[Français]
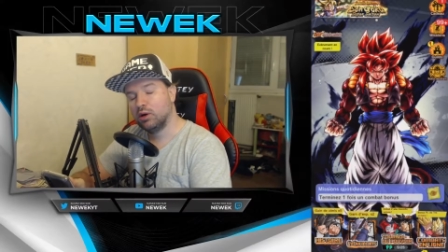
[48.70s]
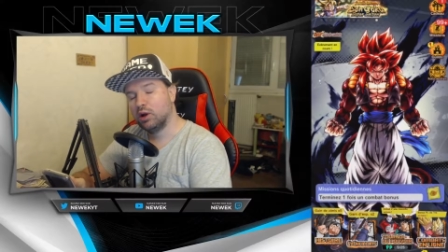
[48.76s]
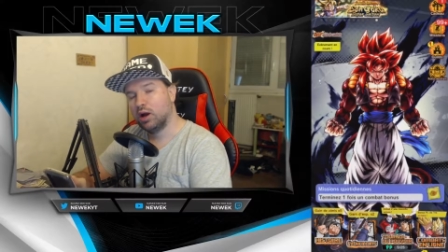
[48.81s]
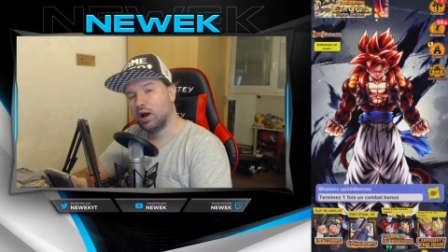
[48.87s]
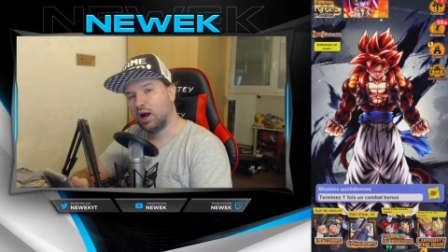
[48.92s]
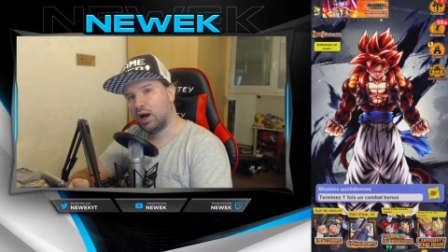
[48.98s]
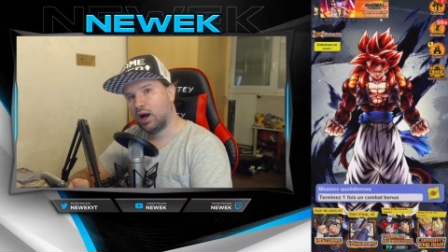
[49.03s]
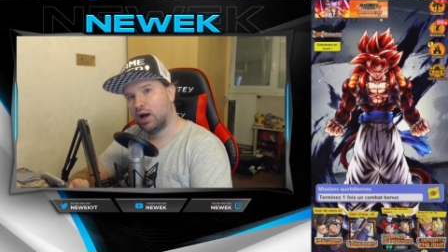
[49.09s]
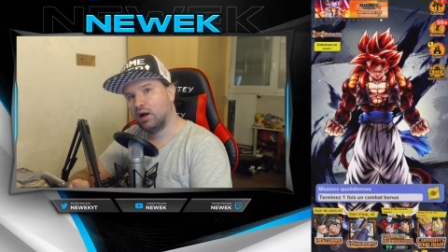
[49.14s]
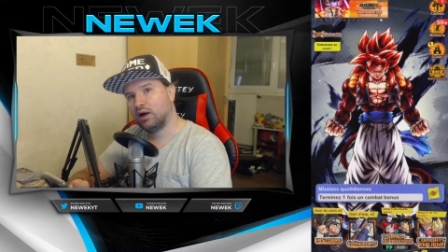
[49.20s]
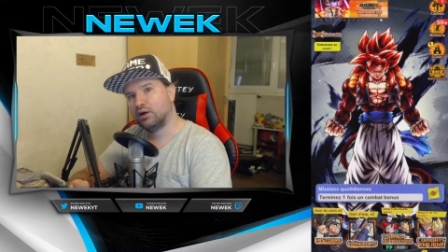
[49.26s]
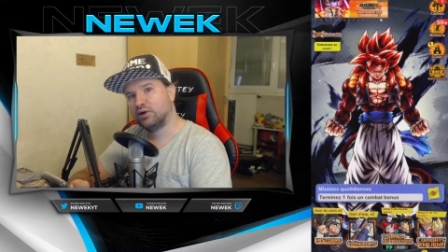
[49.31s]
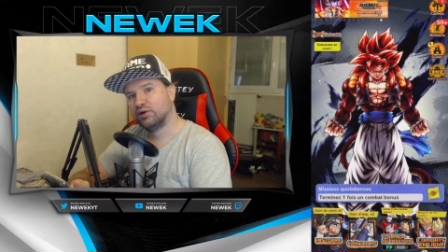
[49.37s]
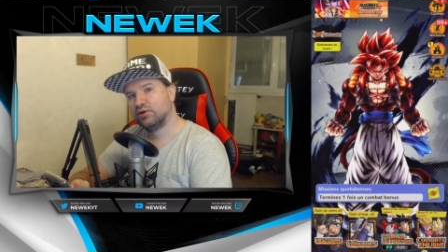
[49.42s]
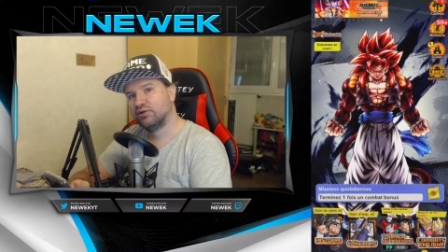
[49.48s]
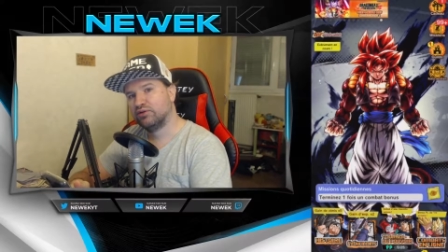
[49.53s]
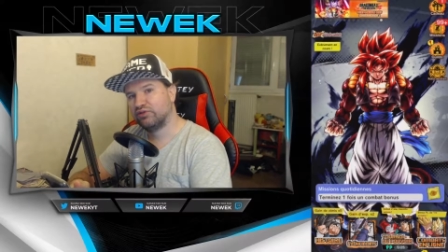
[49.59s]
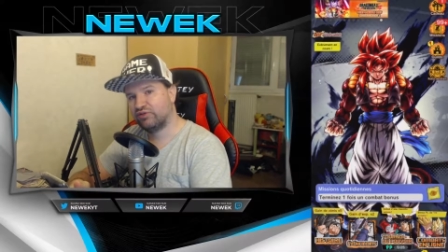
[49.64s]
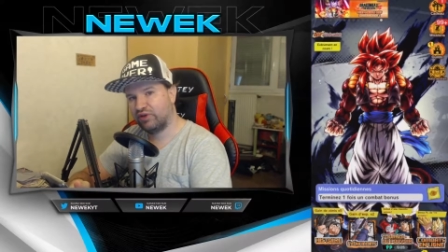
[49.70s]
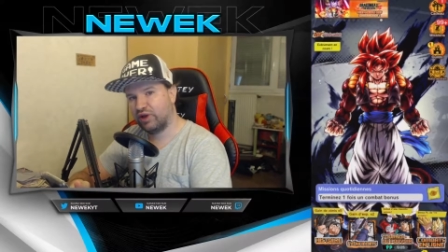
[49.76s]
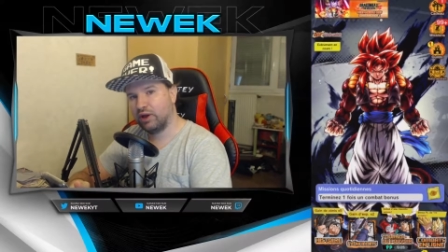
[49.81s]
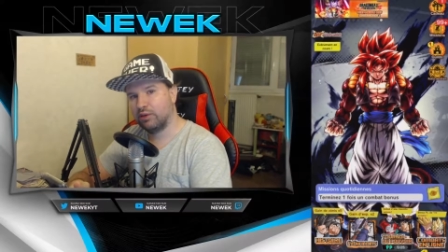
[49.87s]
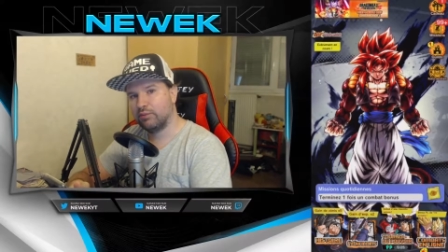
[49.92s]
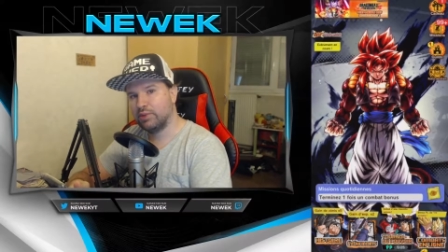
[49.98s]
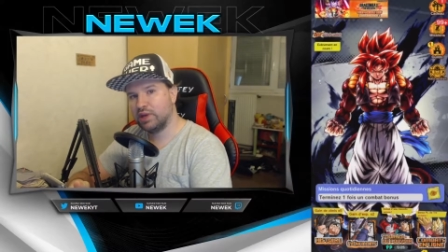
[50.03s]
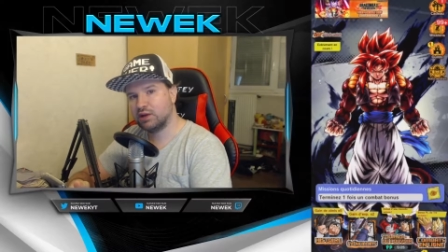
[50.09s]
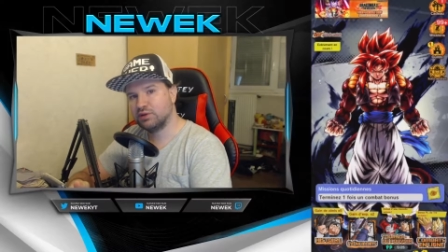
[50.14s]
à faire
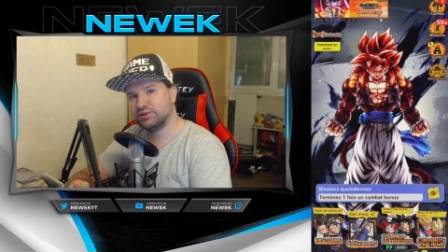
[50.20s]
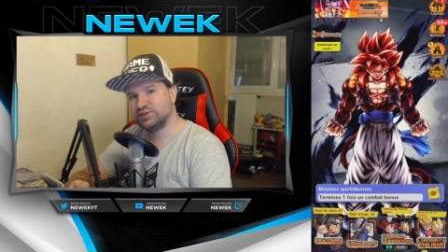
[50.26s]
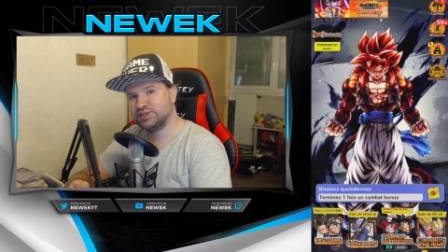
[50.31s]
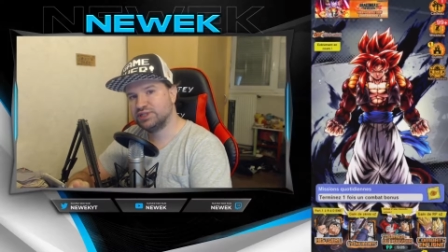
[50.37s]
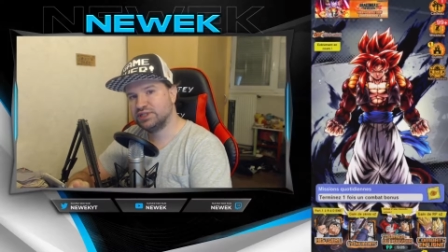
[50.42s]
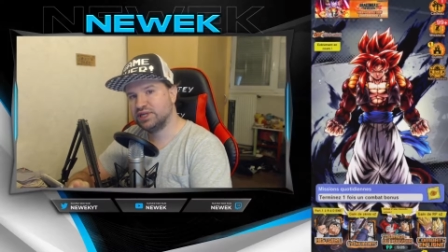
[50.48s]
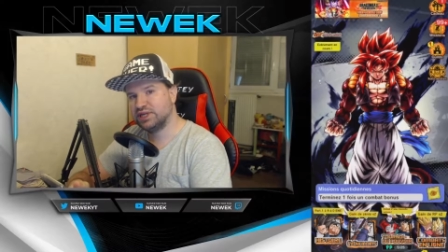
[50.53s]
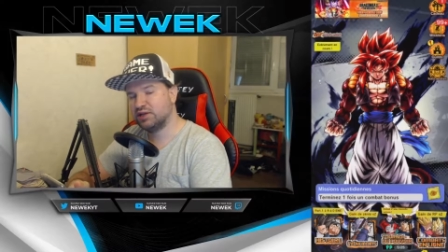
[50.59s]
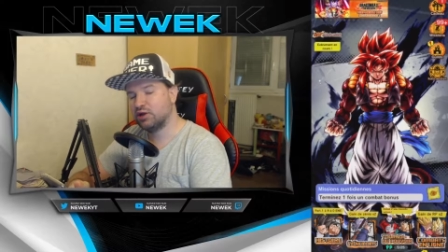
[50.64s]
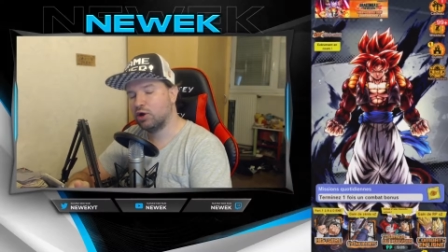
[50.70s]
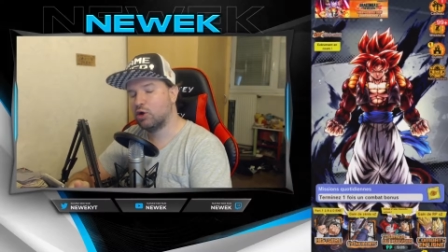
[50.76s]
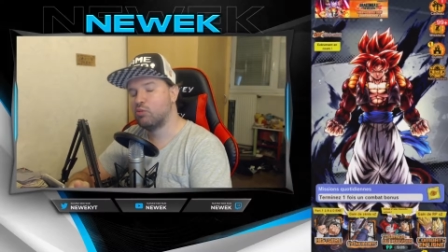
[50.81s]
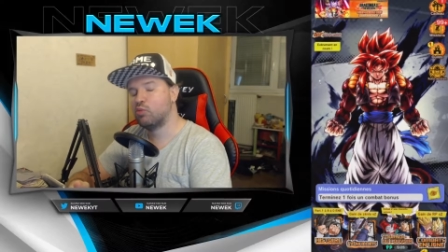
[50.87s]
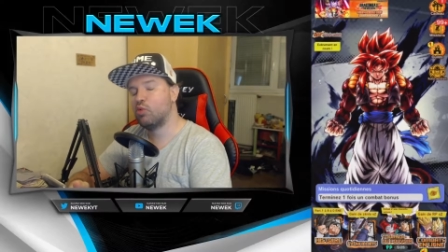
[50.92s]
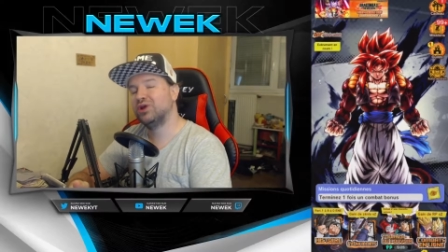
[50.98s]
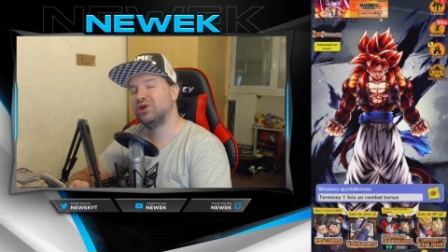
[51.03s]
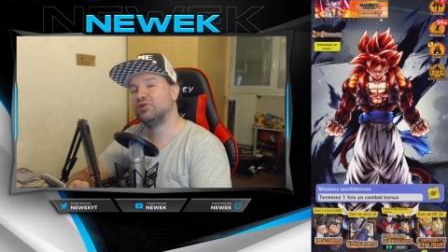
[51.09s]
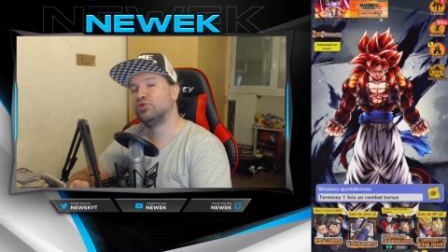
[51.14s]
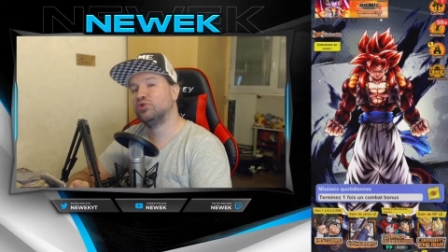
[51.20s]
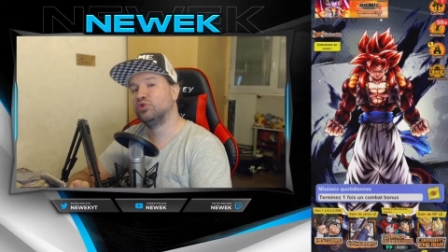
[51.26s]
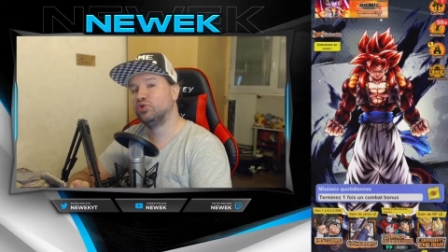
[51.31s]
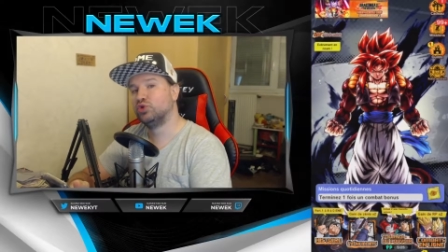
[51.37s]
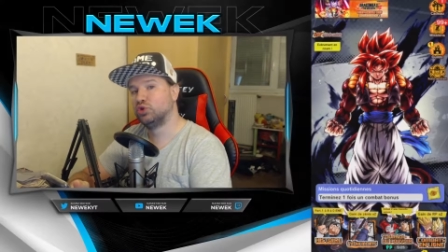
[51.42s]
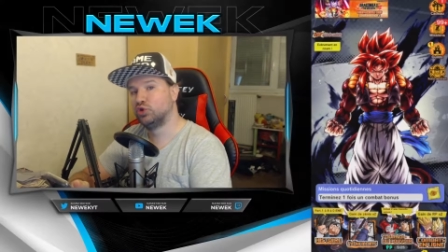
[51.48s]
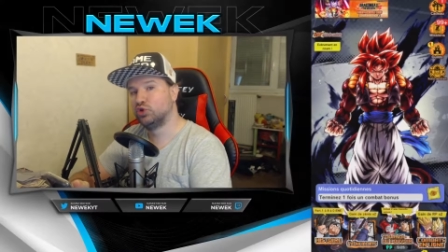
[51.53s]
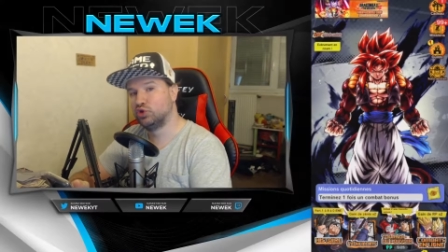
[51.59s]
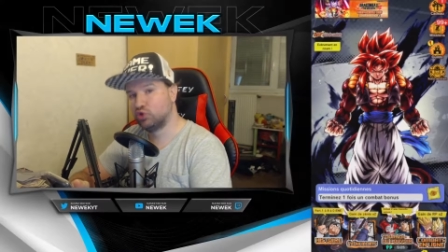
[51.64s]
mes quotidiennes en moins de
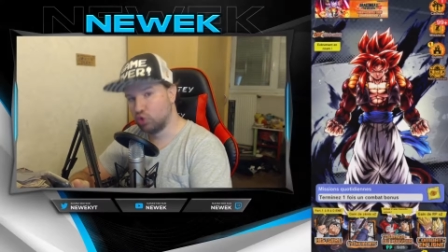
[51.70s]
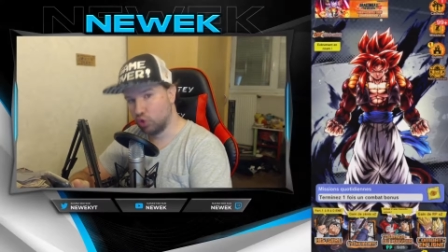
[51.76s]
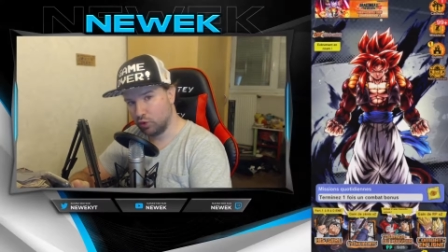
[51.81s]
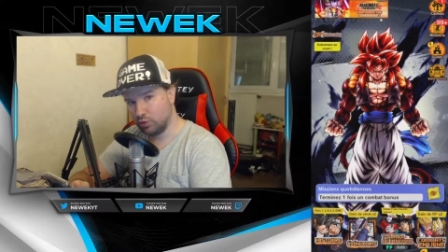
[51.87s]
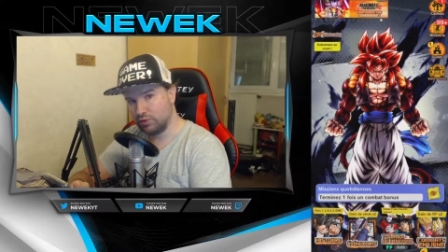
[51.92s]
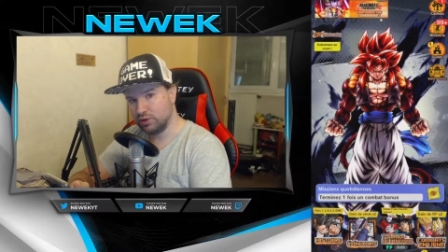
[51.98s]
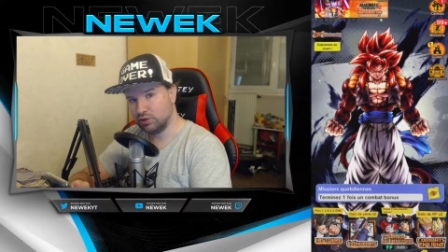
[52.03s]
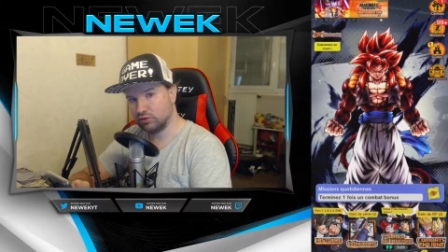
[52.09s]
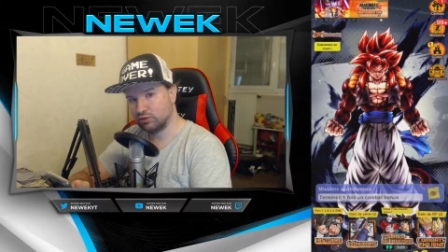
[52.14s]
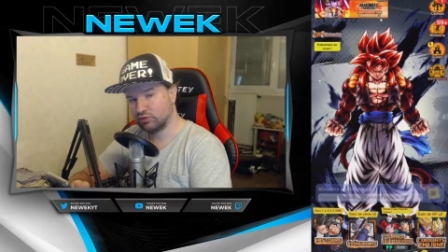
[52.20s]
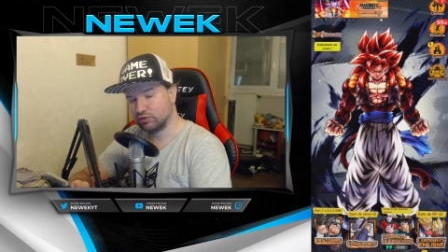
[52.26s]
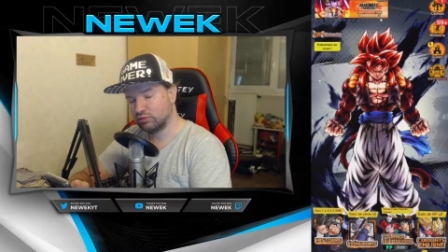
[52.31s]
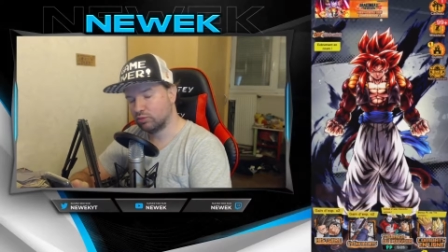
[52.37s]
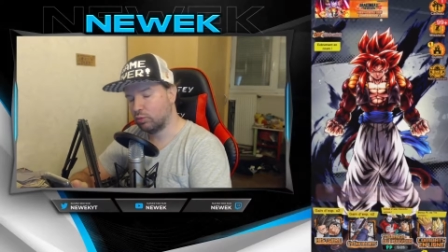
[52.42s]
2 minutes.